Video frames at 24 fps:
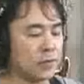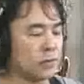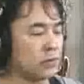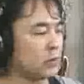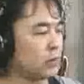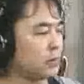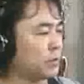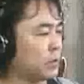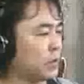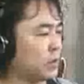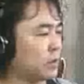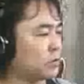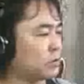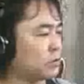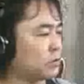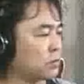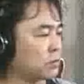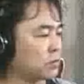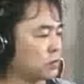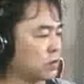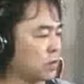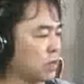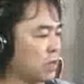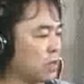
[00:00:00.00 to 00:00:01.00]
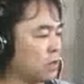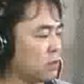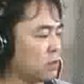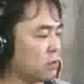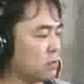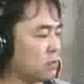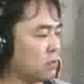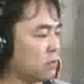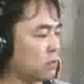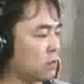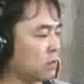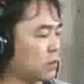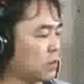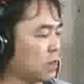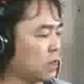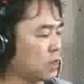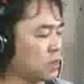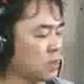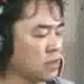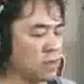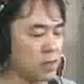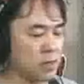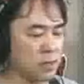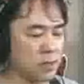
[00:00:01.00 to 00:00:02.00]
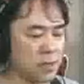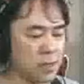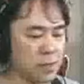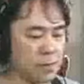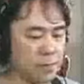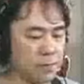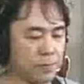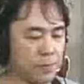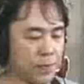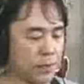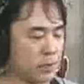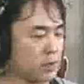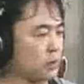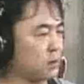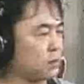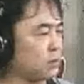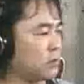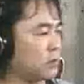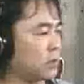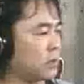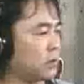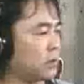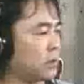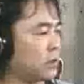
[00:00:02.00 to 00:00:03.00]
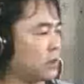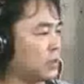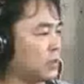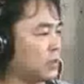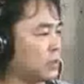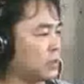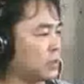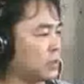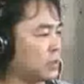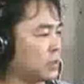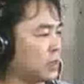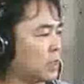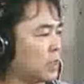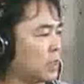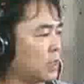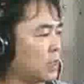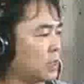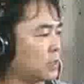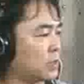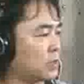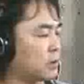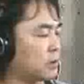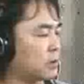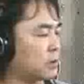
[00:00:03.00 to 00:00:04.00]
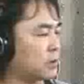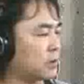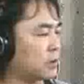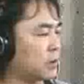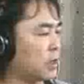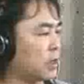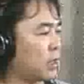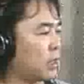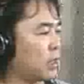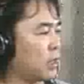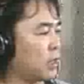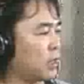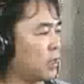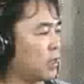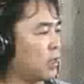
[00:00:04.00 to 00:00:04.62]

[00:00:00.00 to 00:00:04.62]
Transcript: じゃあまあちょっと使いどころを考えてバシッといけばいいんじゃないかってことですよね